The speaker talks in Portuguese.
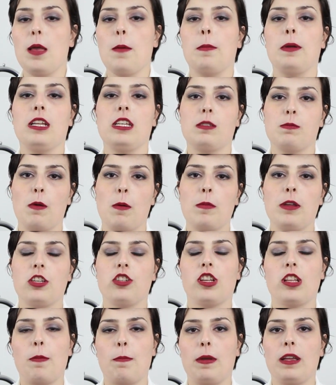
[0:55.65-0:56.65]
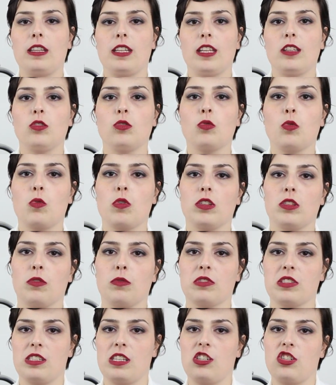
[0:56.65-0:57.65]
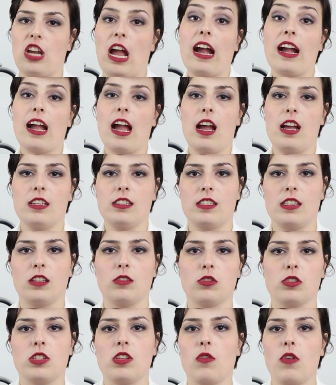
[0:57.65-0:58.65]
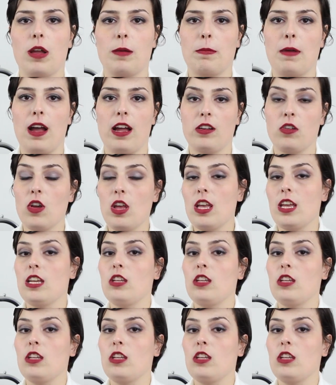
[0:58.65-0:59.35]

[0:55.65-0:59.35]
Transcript: principalmente dependendo do quanto você já gasta no seu armário